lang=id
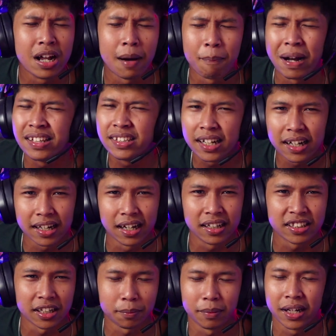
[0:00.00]
udah panjang ya
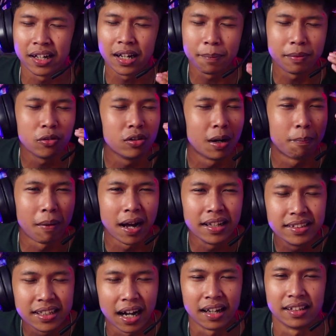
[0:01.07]
segmen ngap ini udah
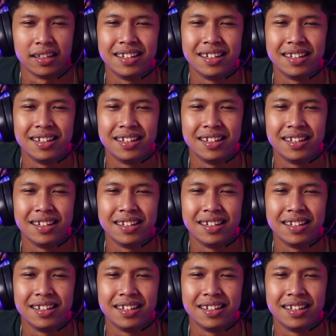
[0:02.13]
panjang